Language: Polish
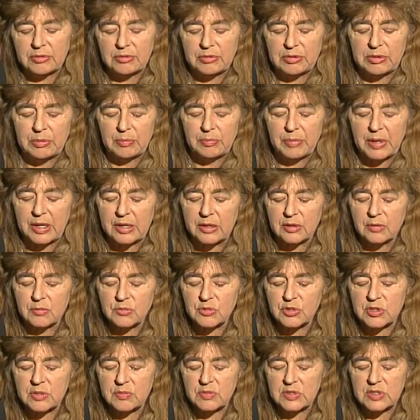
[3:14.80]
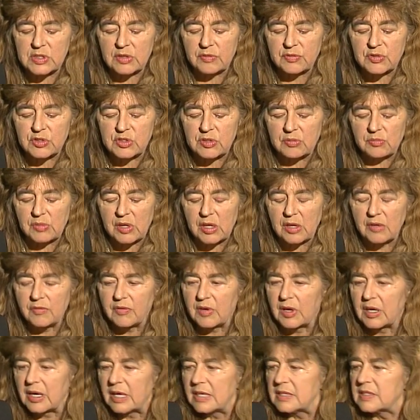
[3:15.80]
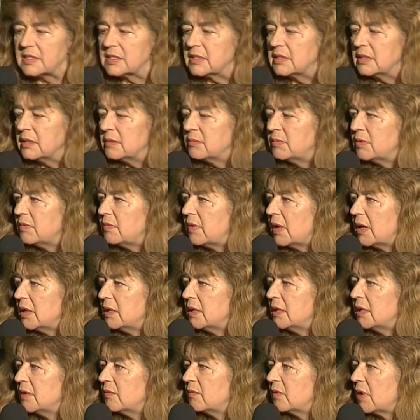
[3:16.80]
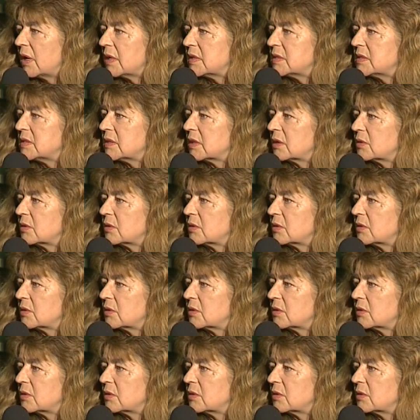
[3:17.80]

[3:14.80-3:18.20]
Imperium Rzymskim, i w Rzymie, i w Grecji bywali władcy,